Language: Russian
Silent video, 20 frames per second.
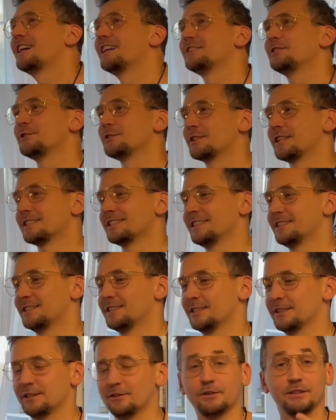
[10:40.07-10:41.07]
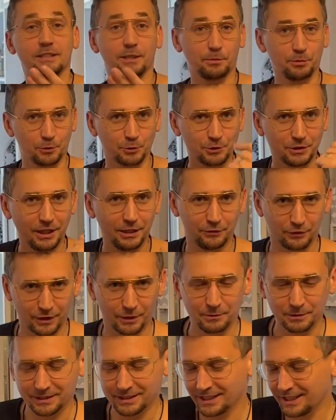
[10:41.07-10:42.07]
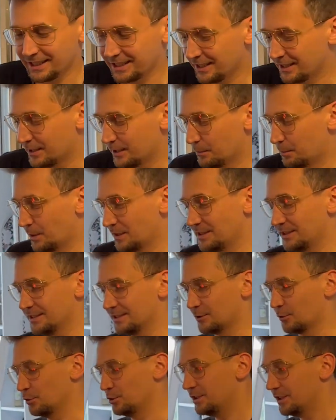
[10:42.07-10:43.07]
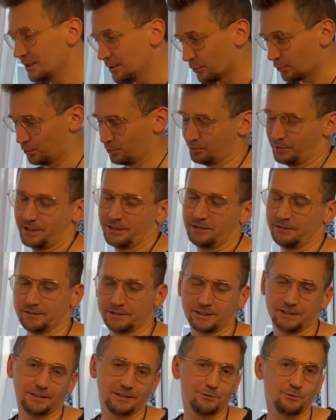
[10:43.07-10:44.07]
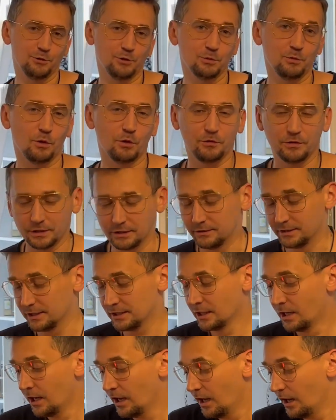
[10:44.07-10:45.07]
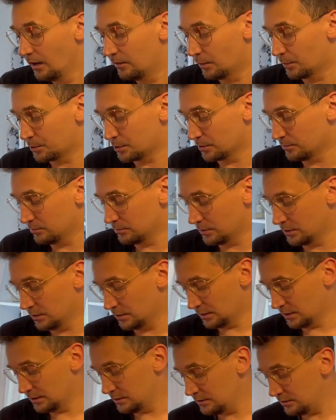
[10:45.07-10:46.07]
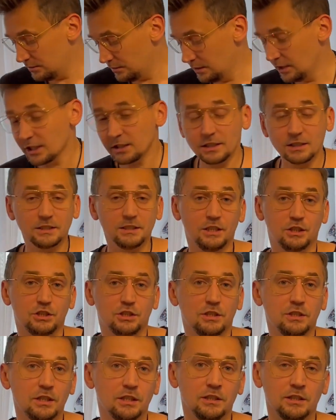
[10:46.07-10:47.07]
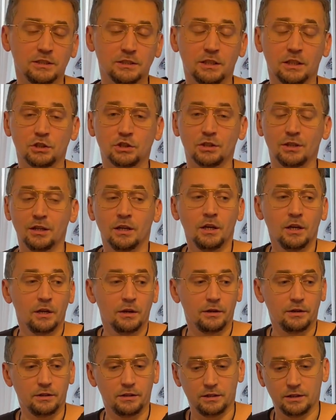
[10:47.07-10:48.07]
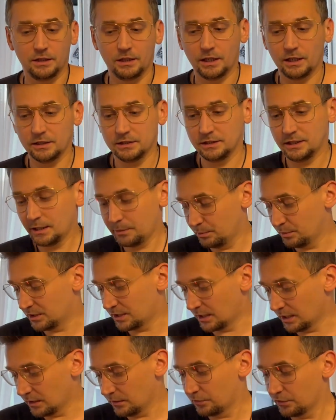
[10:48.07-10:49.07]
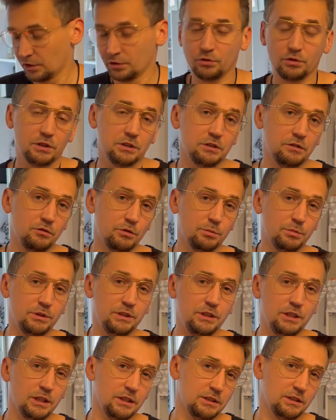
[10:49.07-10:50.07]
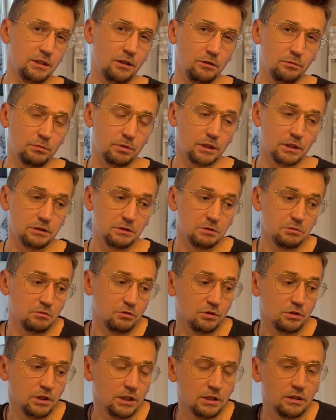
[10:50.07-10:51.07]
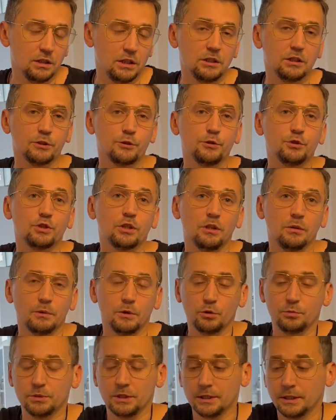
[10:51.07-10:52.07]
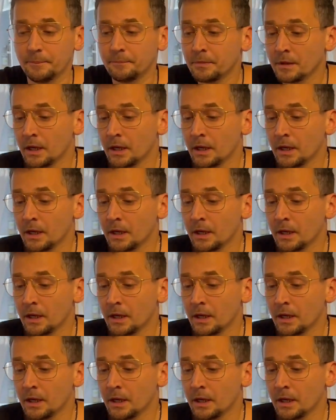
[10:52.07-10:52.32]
Хотел сказать, э, давайте обсуждать в комментариях, подискутируем, хотел сказать, но не смог выговорить. В общем, э, неоднозначно, неоднозначно. Э, я бы, скорее, второй раз его бы не стал брать. Вот, это, исключительно мое мнение.